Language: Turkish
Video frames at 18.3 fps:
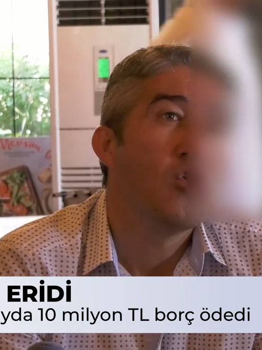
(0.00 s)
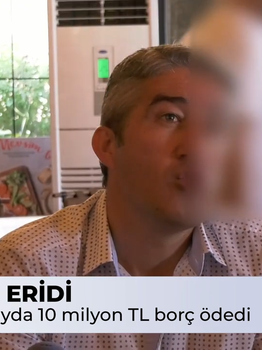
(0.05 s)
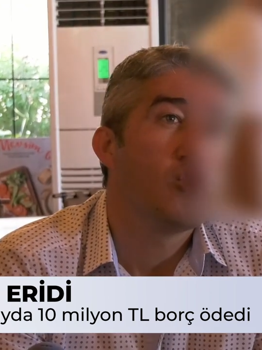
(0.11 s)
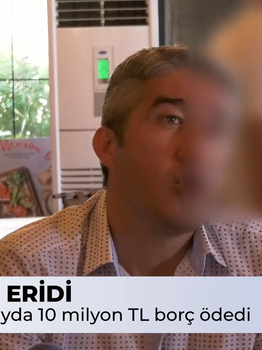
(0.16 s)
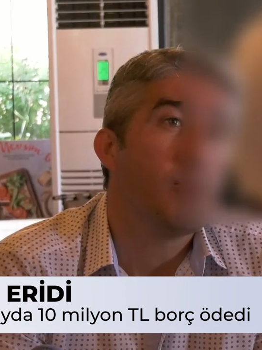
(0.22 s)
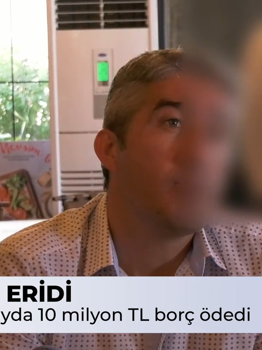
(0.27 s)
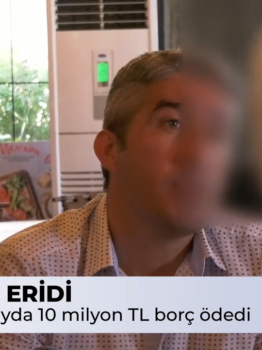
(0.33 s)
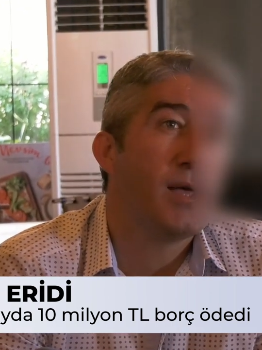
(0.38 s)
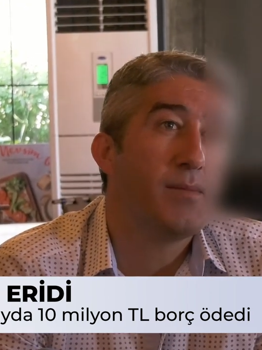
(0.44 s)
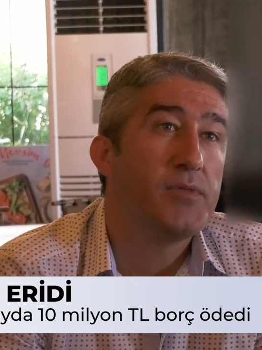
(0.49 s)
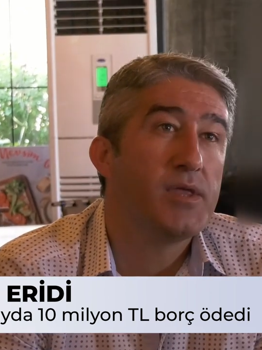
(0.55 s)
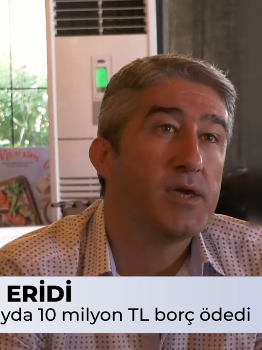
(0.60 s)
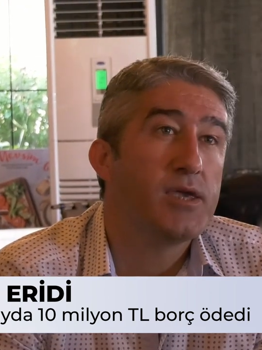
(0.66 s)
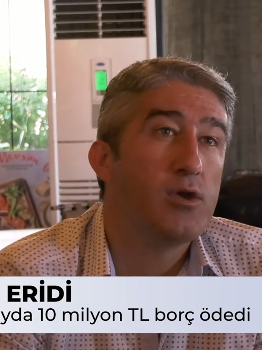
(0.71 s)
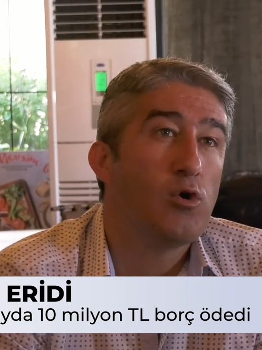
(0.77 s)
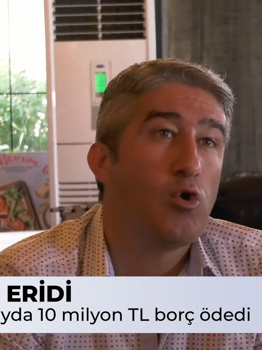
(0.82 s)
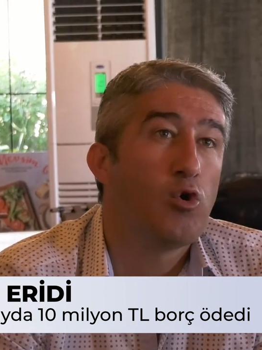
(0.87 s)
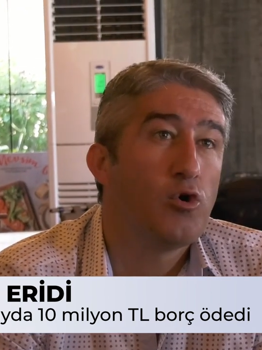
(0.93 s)

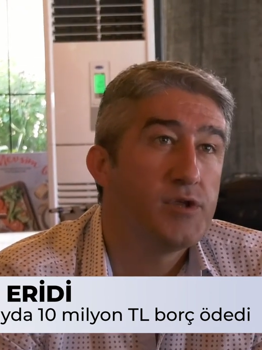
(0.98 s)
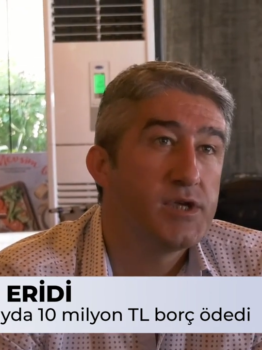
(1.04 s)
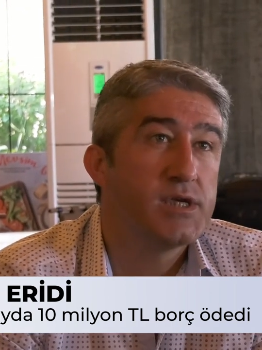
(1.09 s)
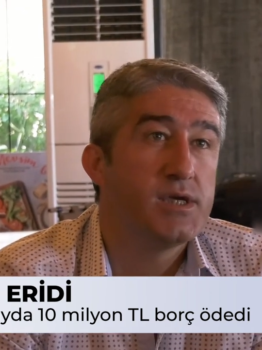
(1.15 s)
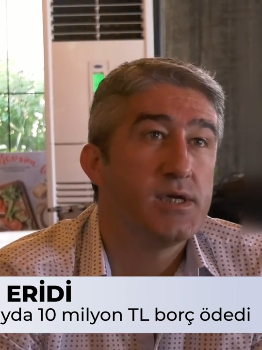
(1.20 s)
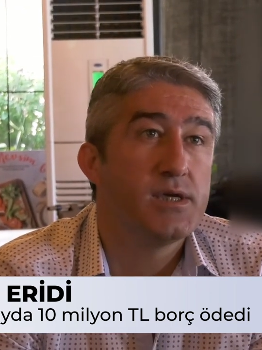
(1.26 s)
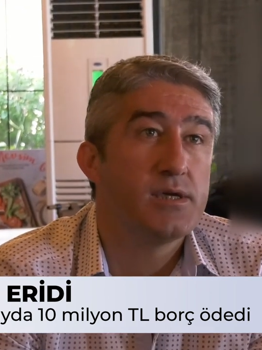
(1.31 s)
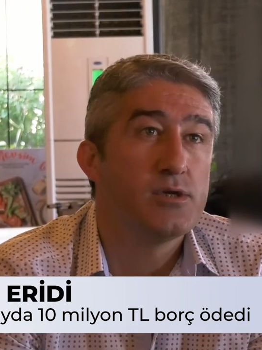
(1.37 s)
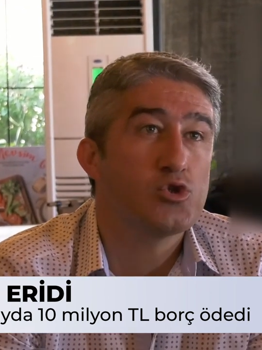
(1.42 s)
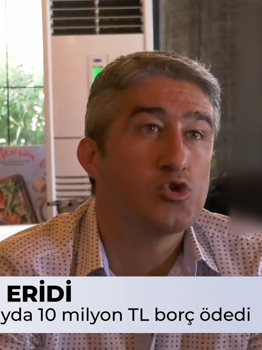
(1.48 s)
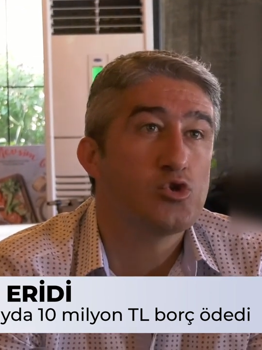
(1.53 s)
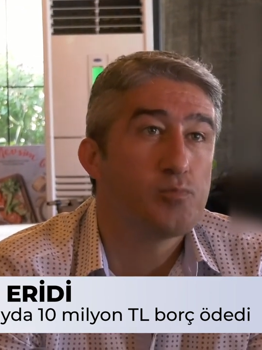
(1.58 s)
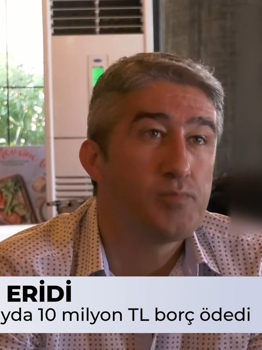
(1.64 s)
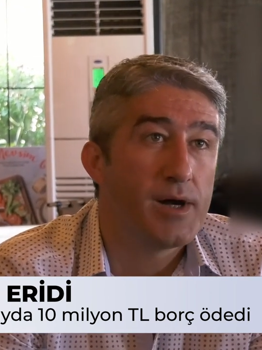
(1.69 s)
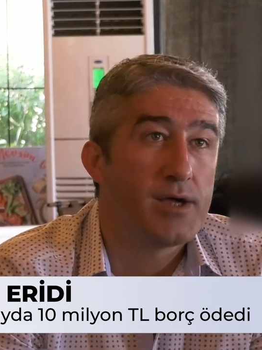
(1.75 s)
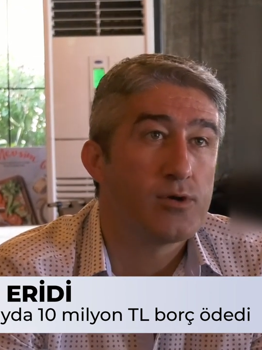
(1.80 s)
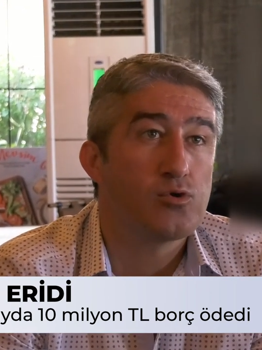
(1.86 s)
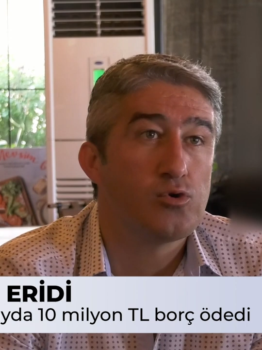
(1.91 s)
toplamdaki 12 su
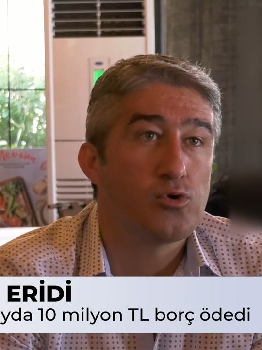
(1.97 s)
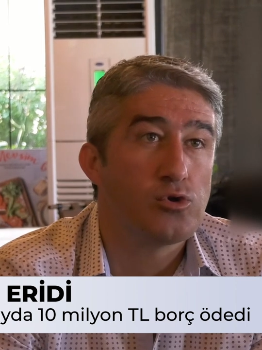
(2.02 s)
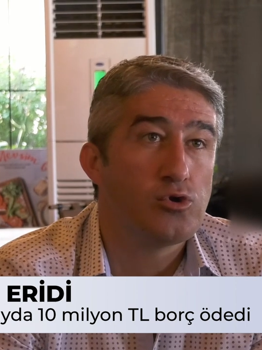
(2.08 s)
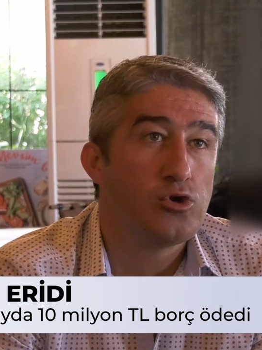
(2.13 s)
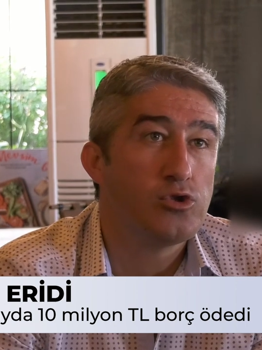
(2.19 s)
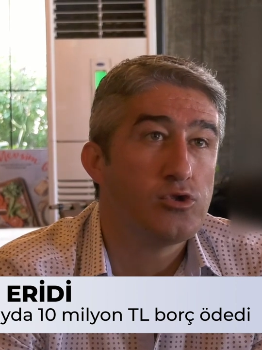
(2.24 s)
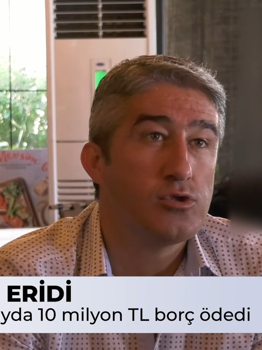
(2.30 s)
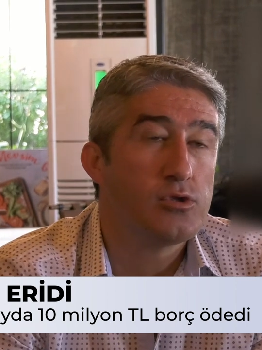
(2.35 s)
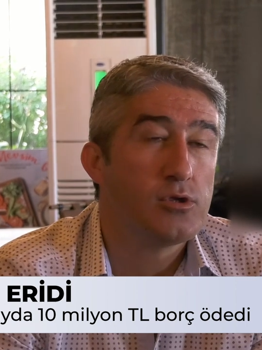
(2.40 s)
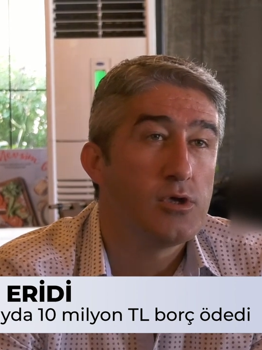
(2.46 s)
parkurunun